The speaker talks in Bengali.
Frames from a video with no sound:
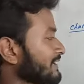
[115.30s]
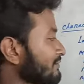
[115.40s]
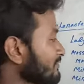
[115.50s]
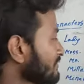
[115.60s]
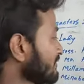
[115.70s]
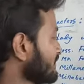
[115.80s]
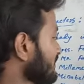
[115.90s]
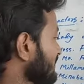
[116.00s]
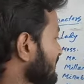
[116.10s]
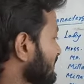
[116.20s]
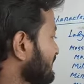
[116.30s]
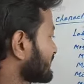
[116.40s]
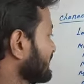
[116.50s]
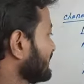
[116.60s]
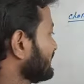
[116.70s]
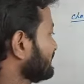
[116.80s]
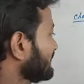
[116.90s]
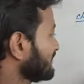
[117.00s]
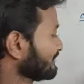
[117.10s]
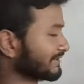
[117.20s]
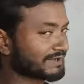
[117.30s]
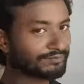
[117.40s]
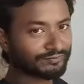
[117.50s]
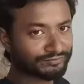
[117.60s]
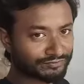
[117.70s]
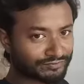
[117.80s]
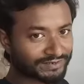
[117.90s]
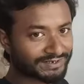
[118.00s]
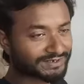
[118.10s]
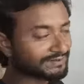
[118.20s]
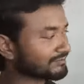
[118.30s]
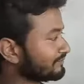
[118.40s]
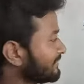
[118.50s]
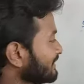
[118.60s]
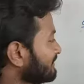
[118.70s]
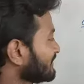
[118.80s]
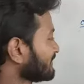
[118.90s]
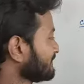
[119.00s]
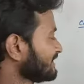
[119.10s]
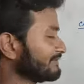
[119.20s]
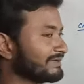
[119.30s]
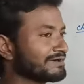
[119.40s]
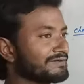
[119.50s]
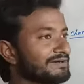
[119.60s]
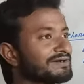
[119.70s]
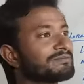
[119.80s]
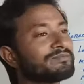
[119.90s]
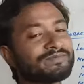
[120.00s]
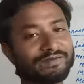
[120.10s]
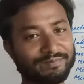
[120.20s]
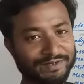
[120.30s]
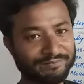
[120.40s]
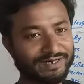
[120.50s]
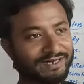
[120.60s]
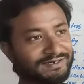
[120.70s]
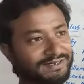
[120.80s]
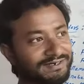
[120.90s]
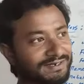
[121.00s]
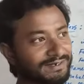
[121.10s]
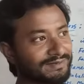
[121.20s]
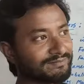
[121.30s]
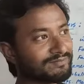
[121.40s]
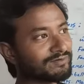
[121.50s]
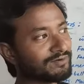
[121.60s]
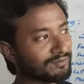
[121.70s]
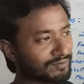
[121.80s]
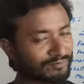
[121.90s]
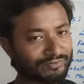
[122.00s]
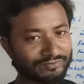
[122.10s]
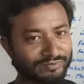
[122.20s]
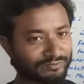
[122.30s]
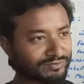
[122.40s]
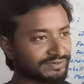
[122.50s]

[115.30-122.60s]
নায়ক এবং সে মিল্লামেন্টকে পছন্দ করে তো মিরাবেল আর মিল্লামেন্টের যে প্রেম কাহিনী এটাকে অবলম্বন করে মূলত